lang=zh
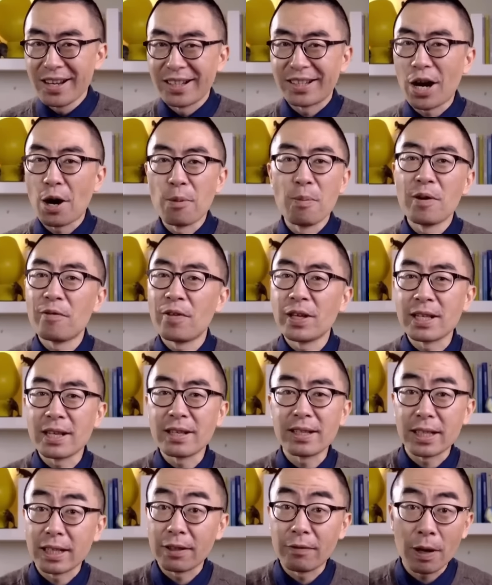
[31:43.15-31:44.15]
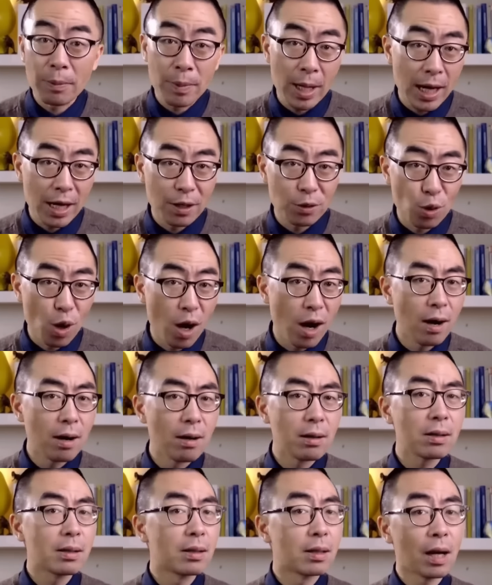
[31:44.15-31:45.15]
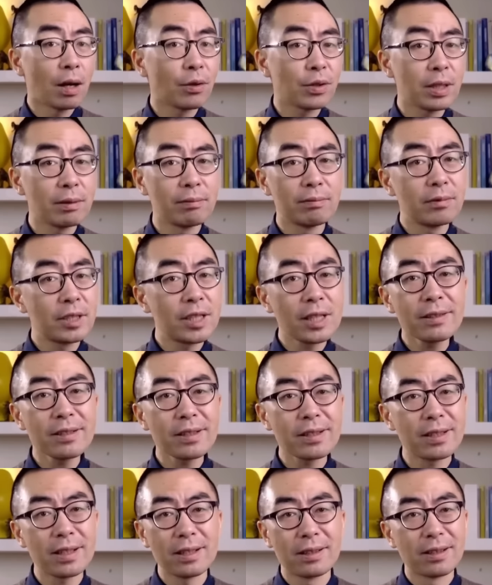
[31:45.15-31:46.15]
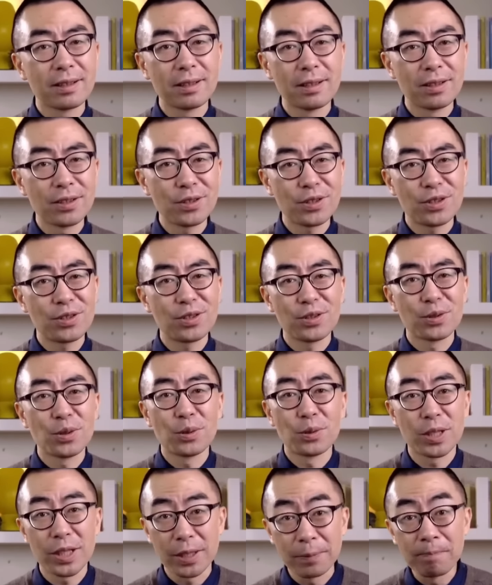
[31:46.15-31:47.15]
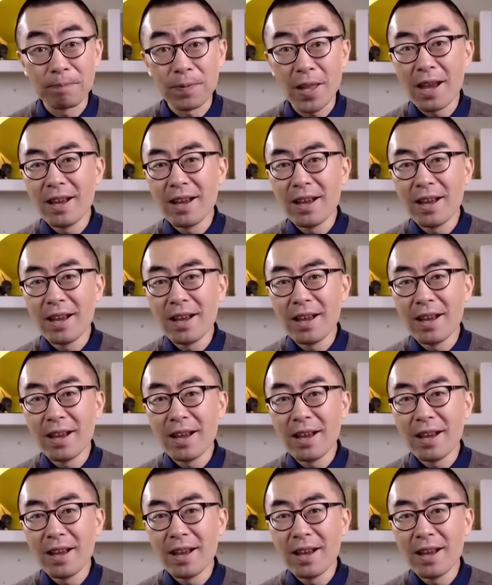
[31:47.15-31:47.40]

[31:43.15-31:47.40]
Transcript: 让我们分成几个方面来说：可靠性、经济性和适用性。